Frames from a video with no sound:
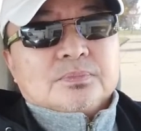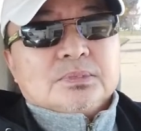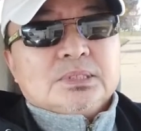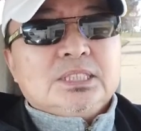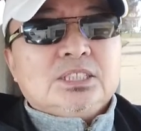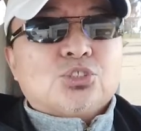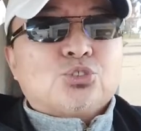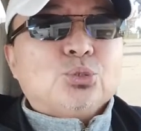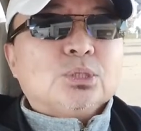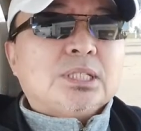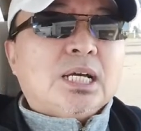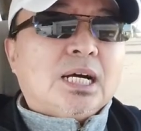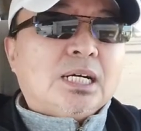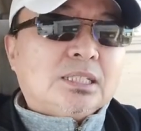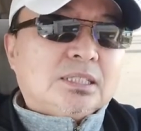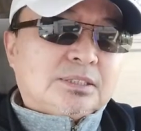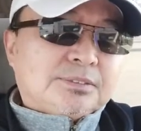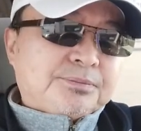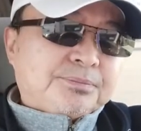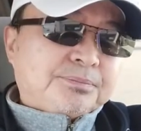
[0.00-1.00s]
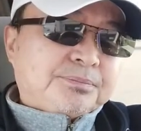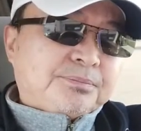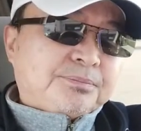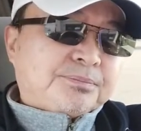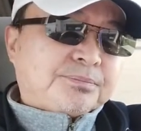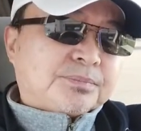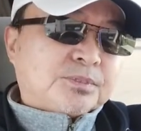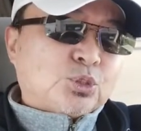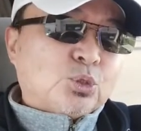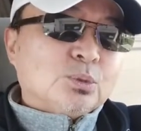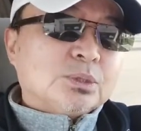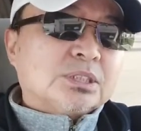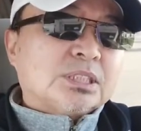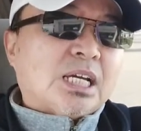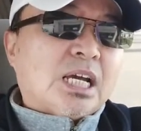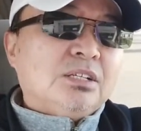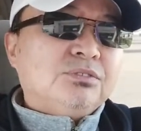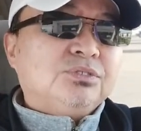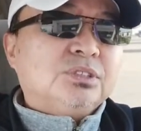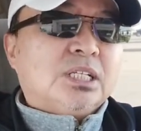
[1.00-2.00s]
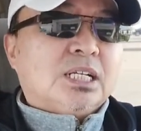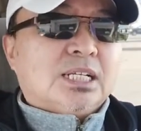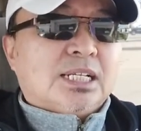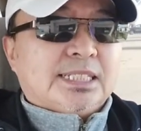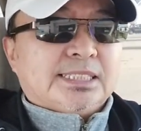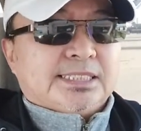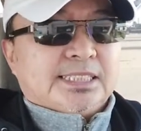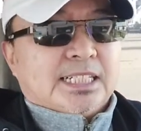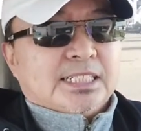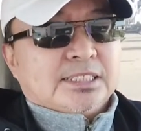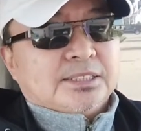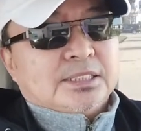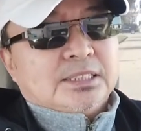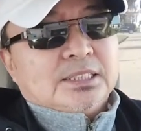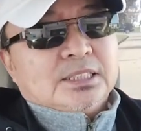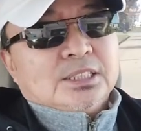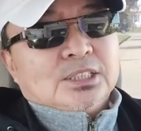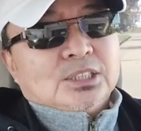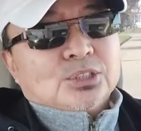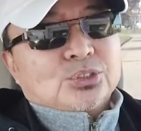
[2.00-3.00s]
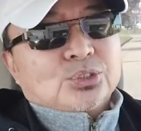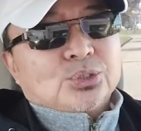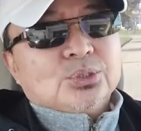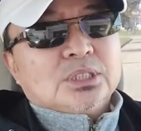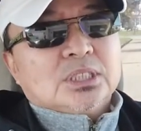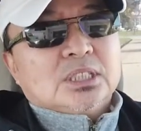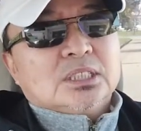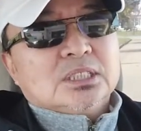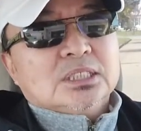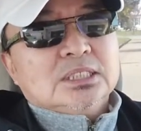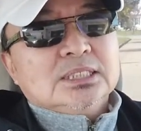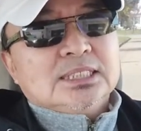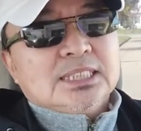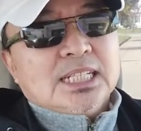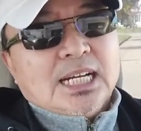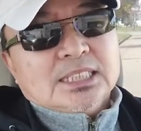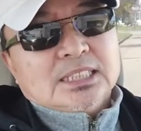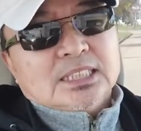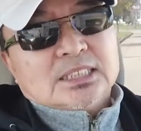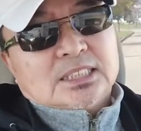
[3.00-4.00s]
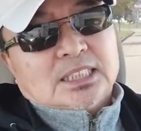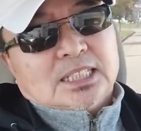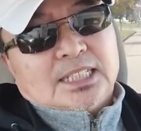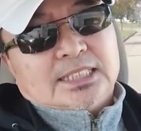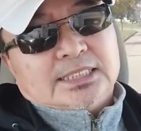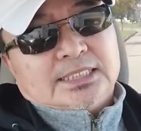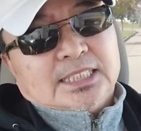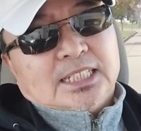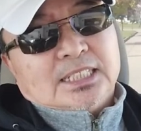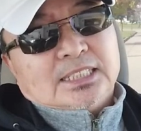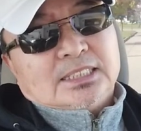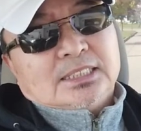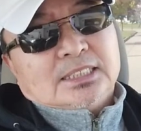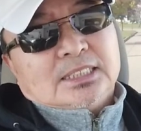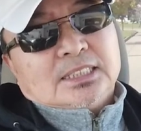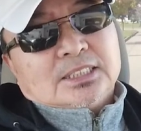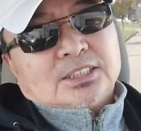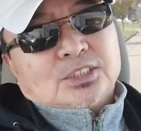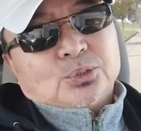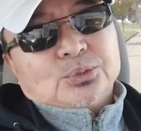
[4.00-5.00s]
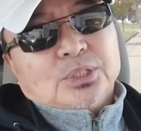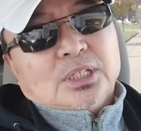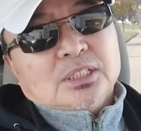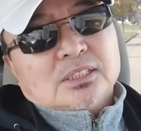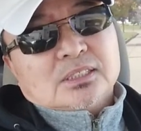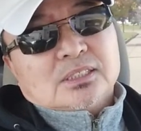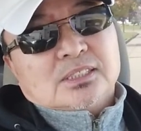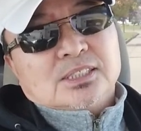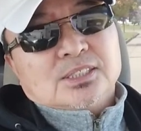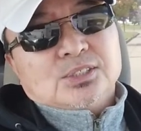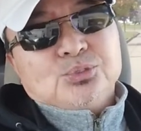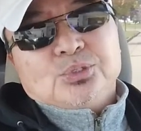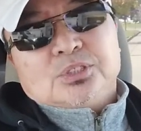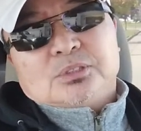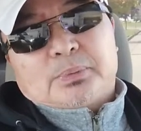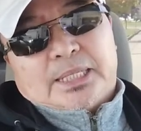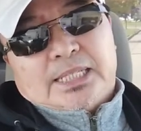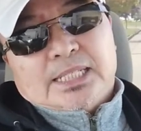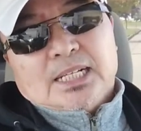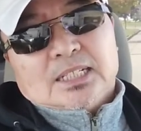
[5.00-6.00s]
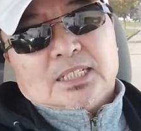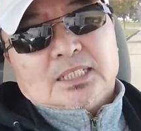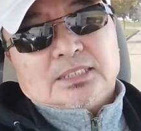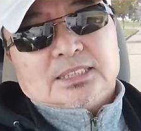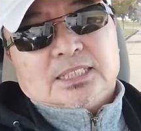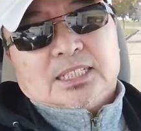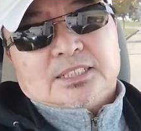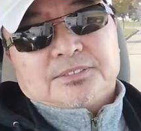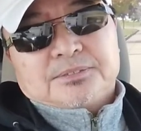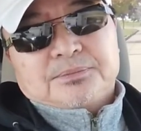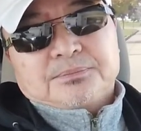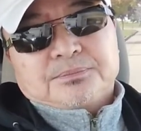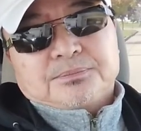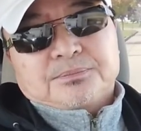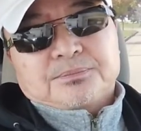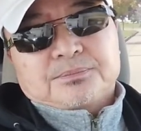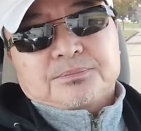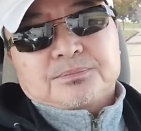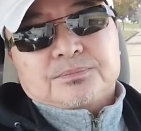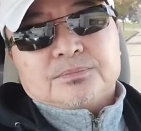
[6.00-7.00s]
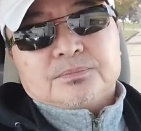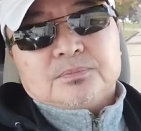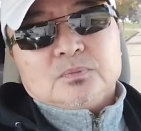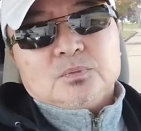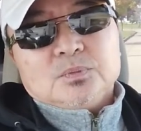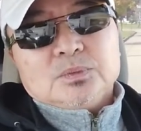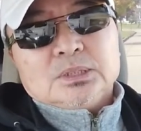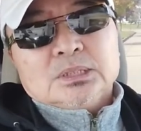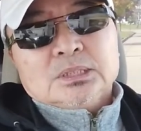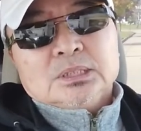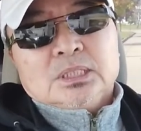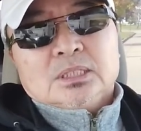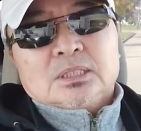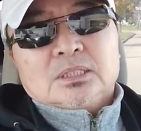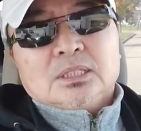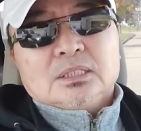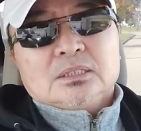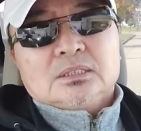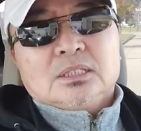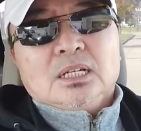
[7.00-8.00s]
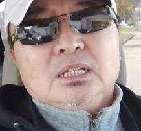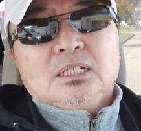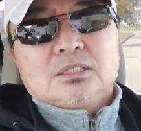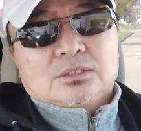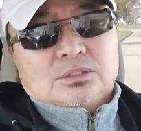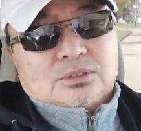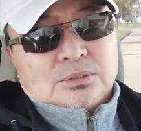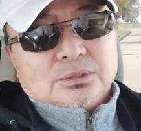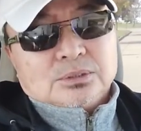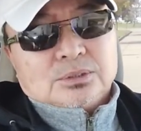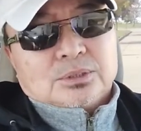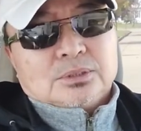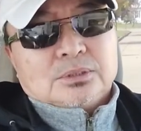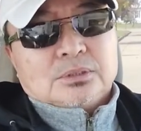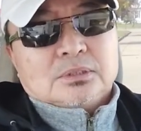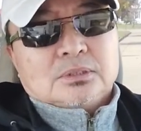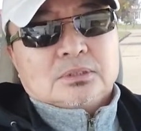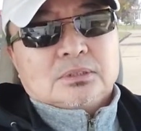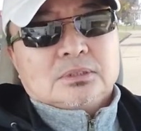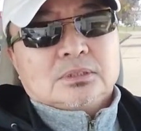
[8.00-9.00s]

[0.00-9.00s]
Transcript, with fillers: 你说他从财富上来讲，从个人家庭上来讲。从他的子女培养上讲，他当了总统，